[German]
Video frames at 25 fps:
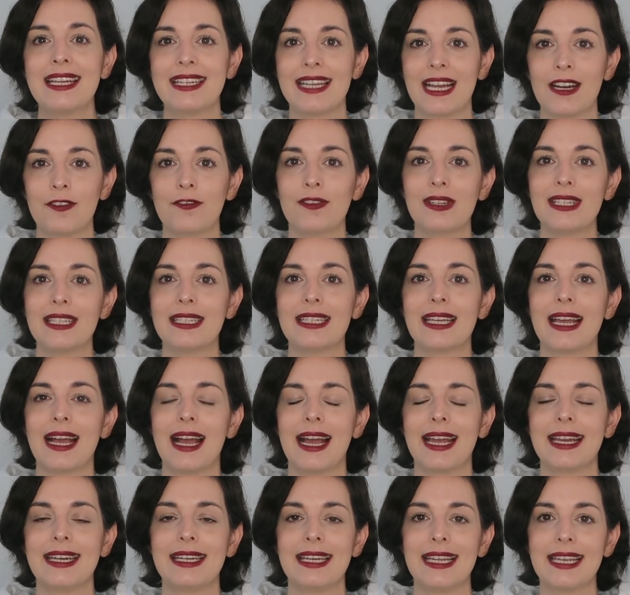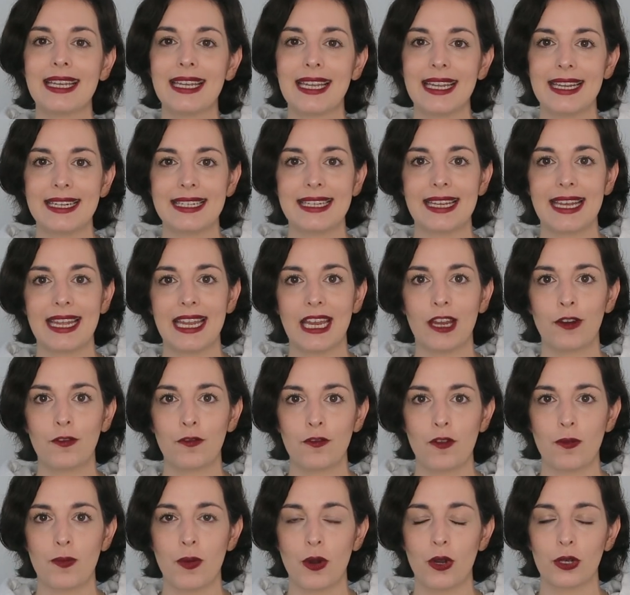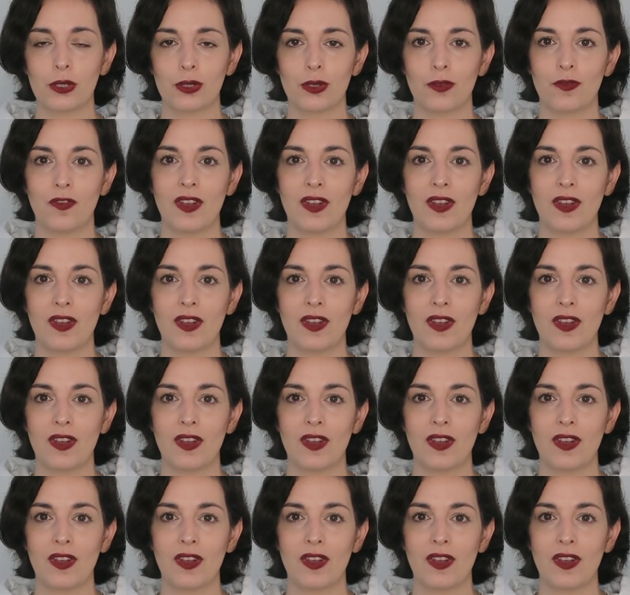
dann findet ihr einen Link in der Infobox